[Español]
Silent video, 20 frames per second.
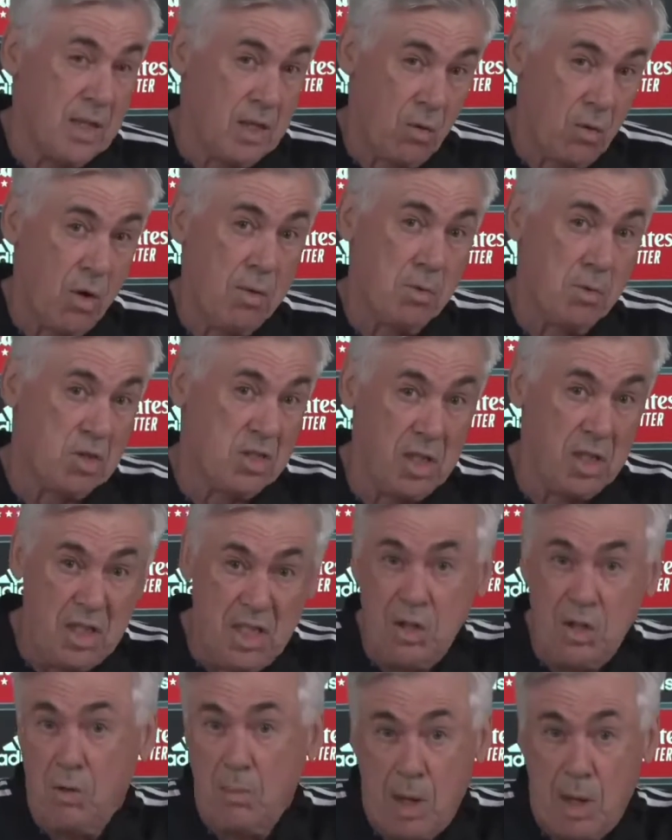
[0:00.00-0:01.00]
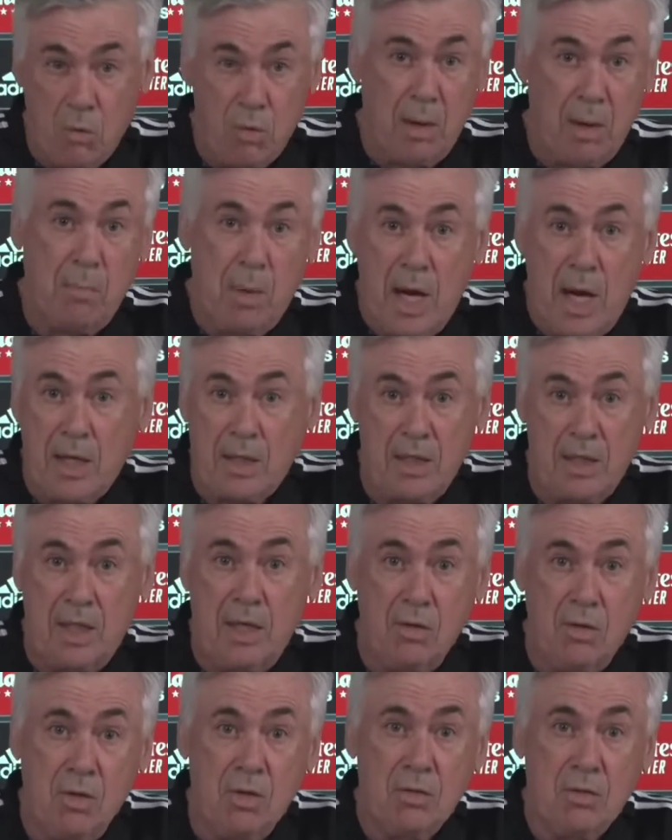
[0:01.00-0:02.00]
lo hemos cedido más una parte,
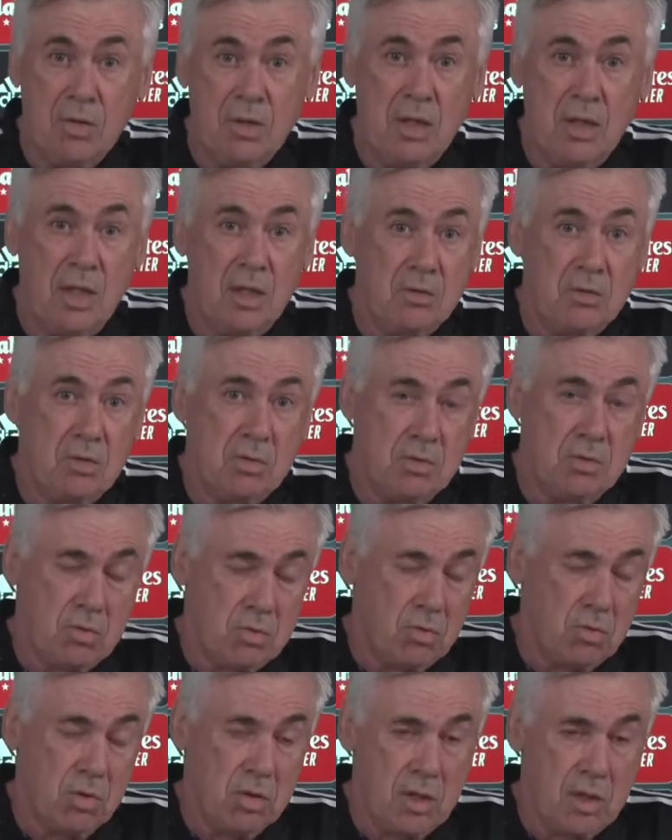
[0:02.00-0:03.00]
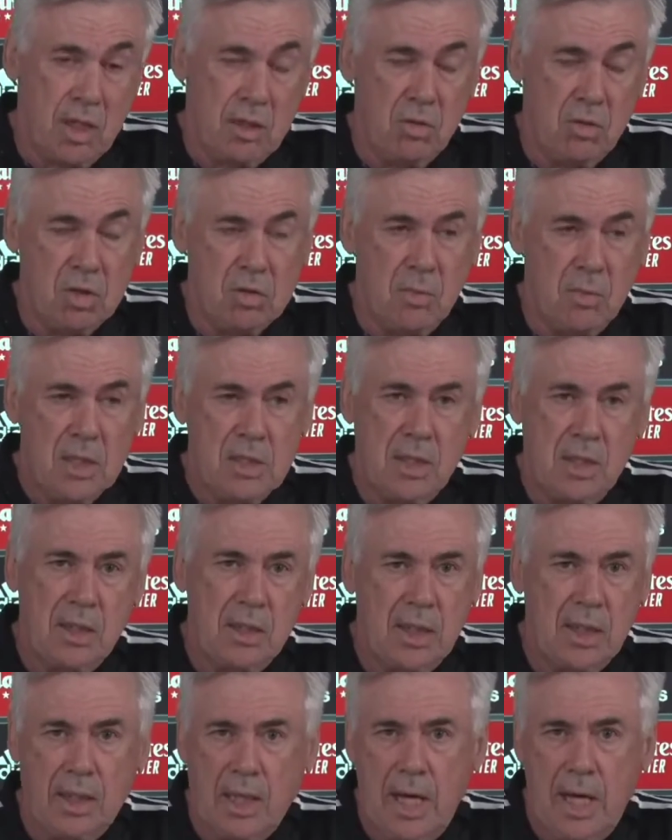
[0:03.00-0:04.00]
¿no? su contrato es
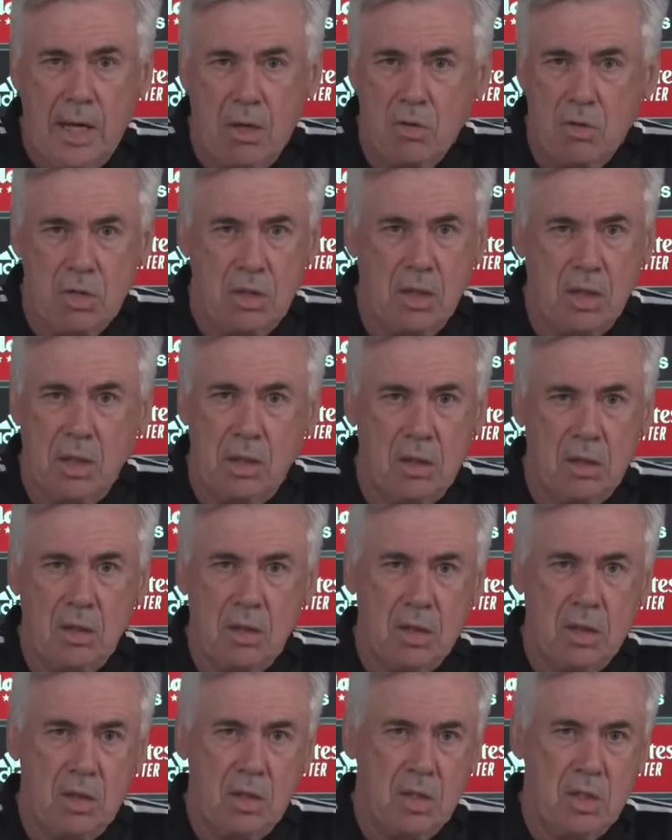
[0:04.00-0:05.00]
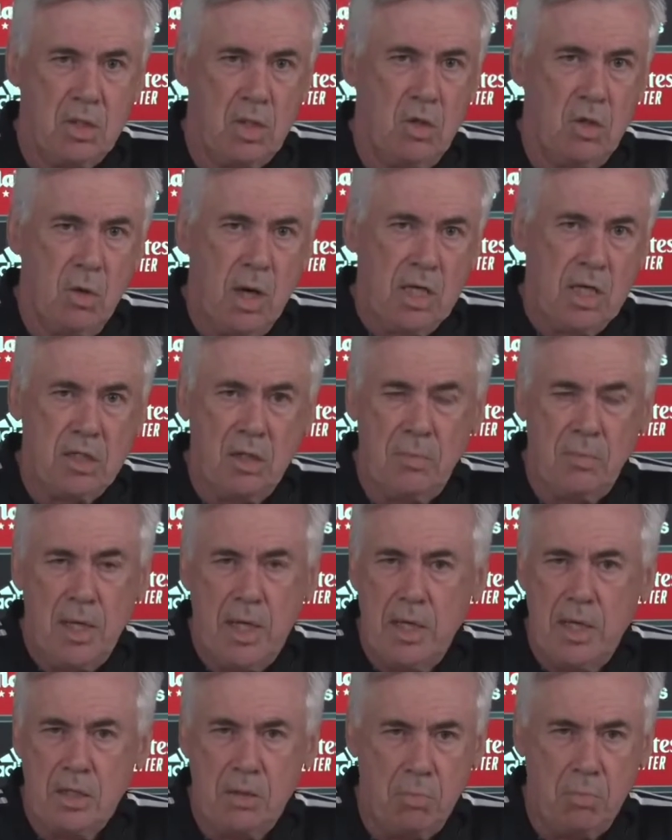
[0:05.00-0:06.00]
bastante claro, si, lo hace
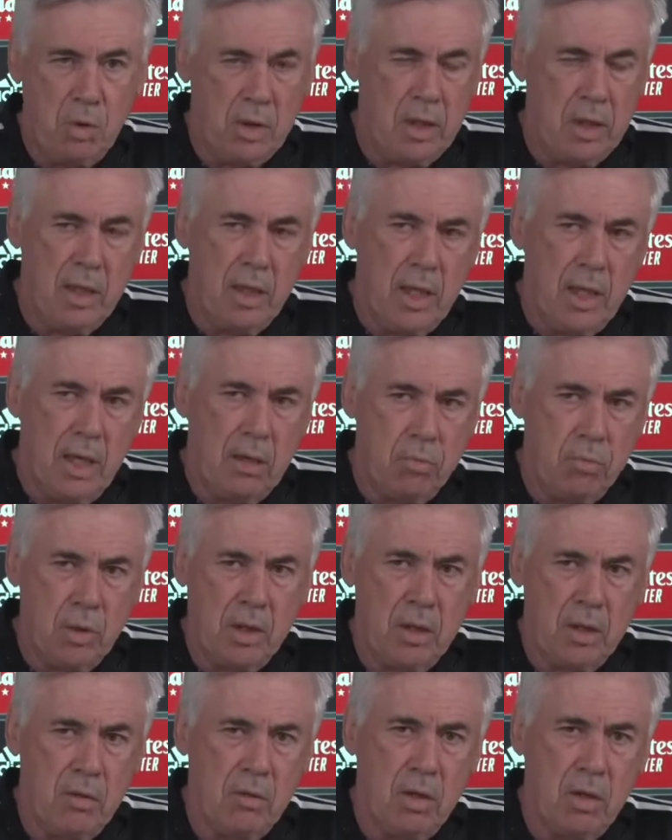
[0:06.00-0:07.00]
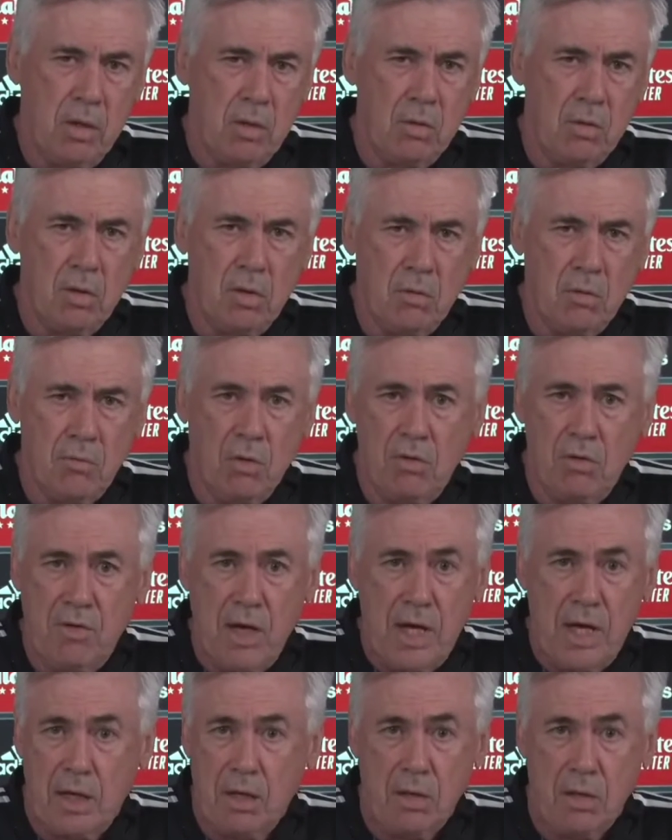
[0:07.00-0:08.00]
bien, él puede
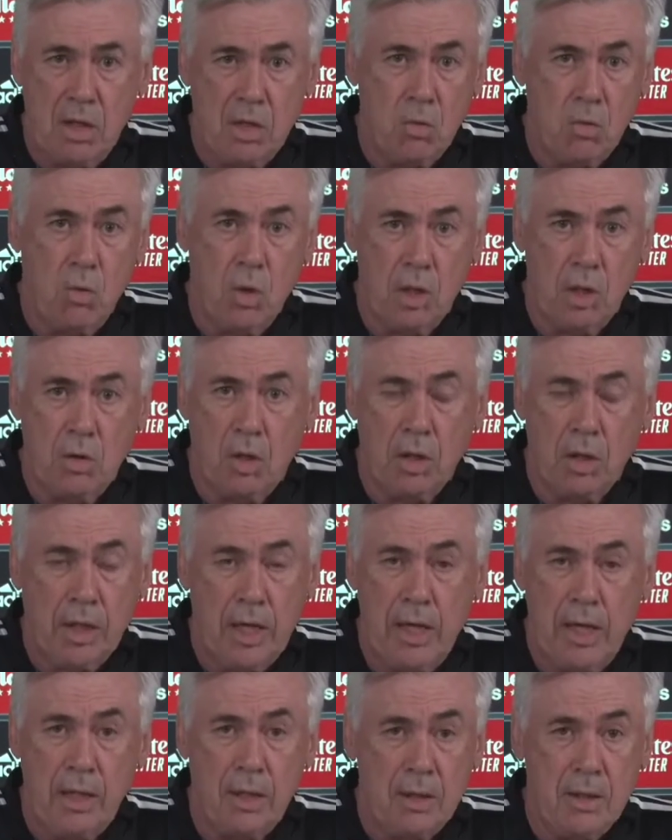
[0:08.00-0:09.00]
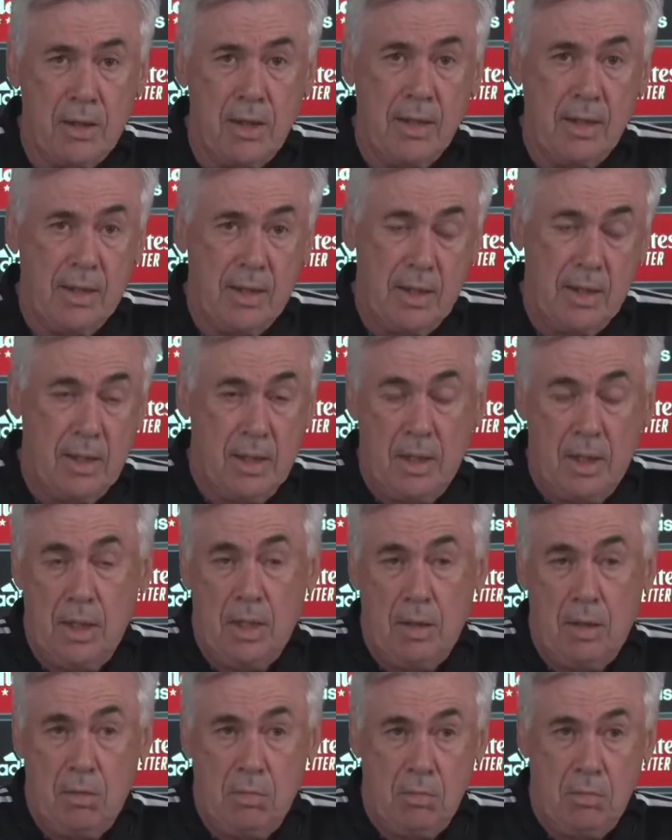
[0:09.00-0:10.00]
volver. El jugador que
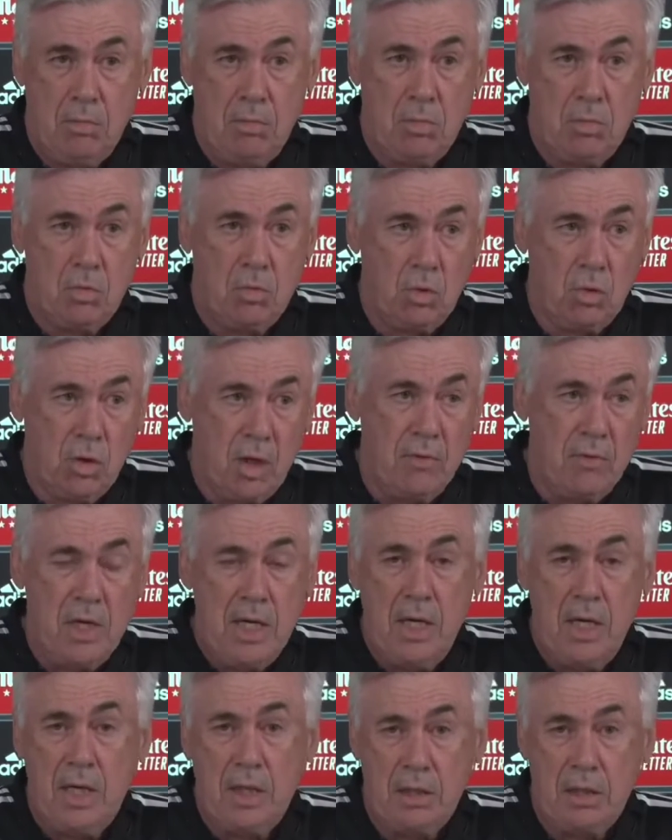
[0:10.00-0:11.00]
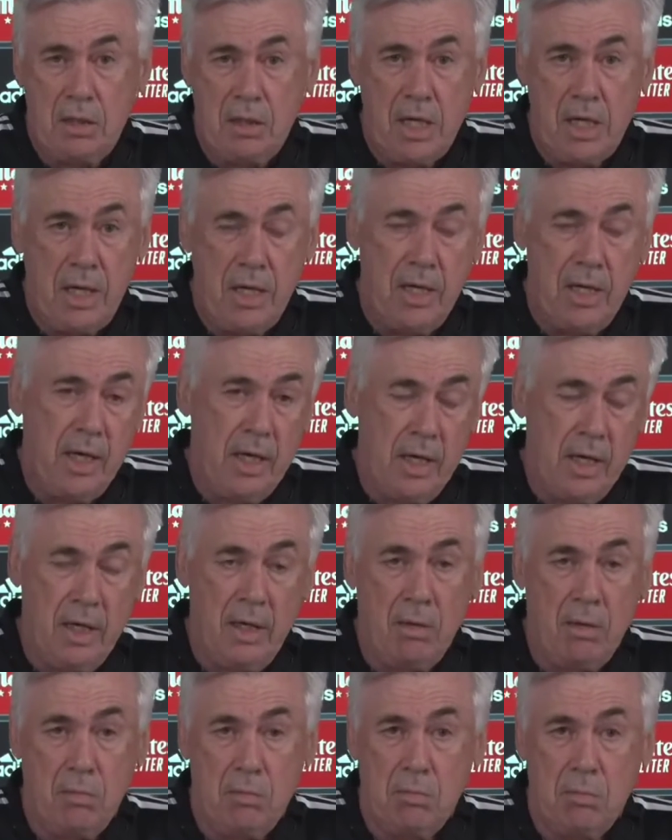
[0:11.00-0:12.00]
todavía
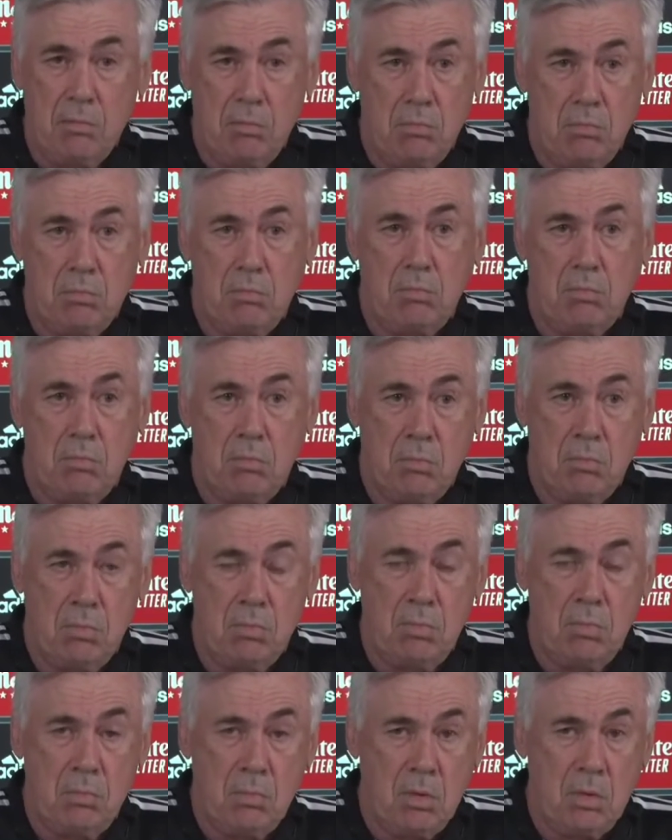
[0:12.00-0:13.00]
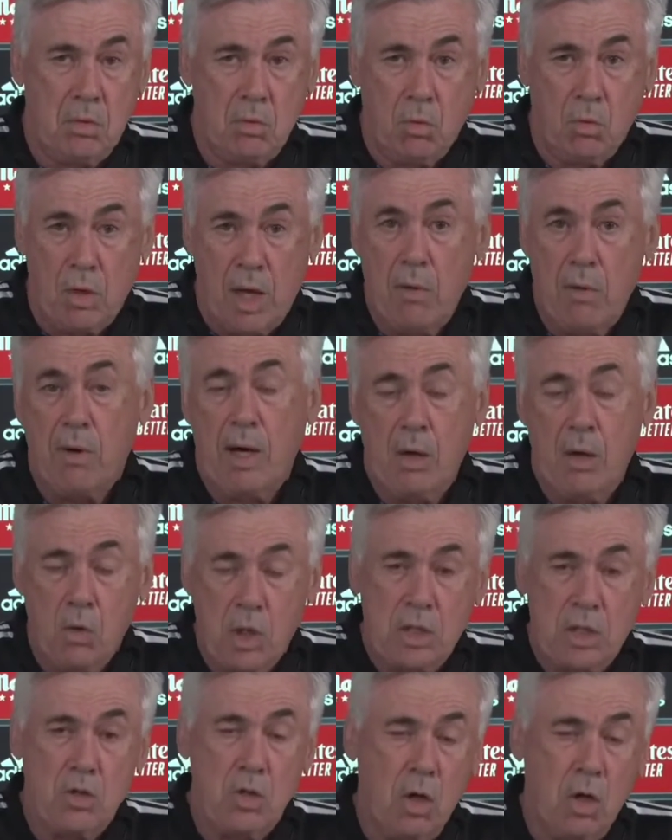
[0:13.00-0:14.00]
tiene una
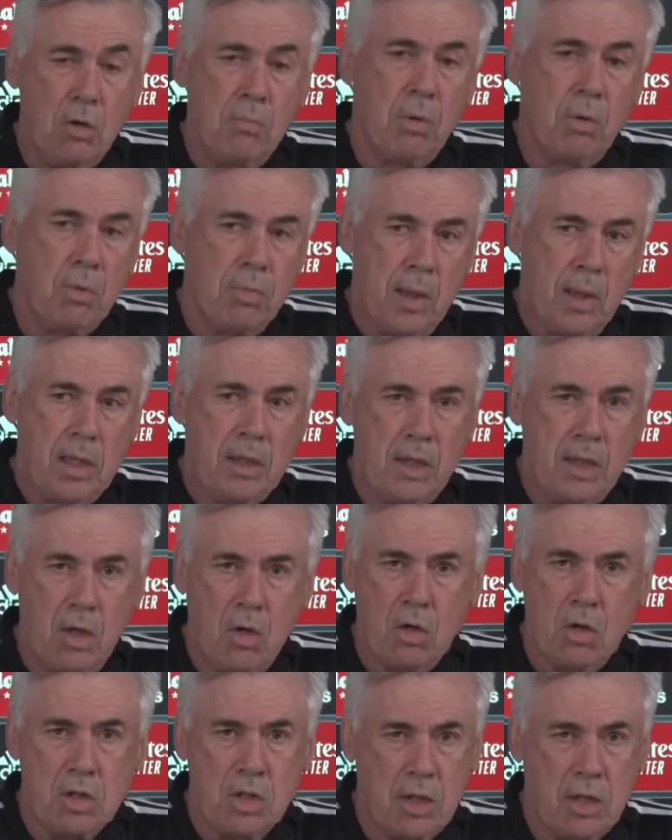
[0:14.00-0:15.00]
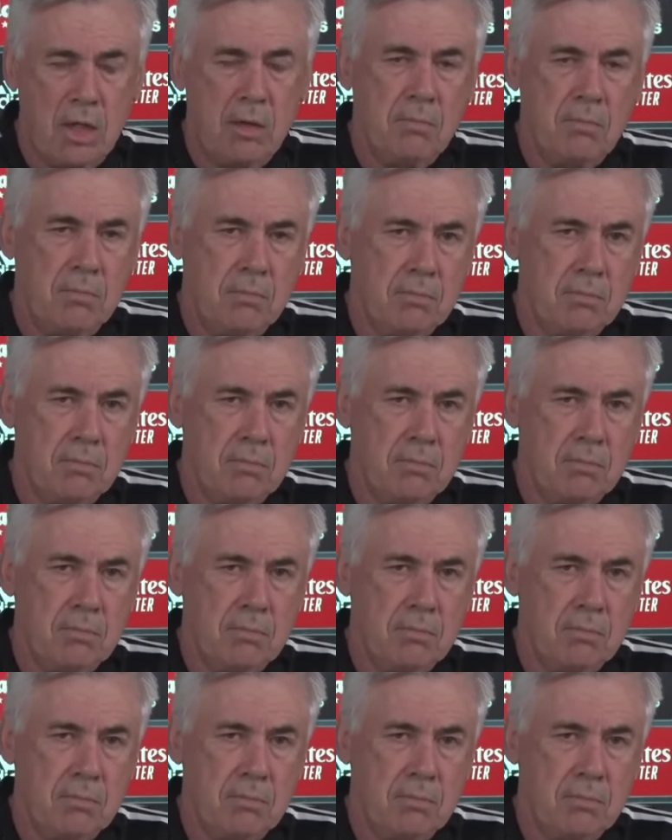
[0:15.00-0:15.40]
evaluación por parte nuestra.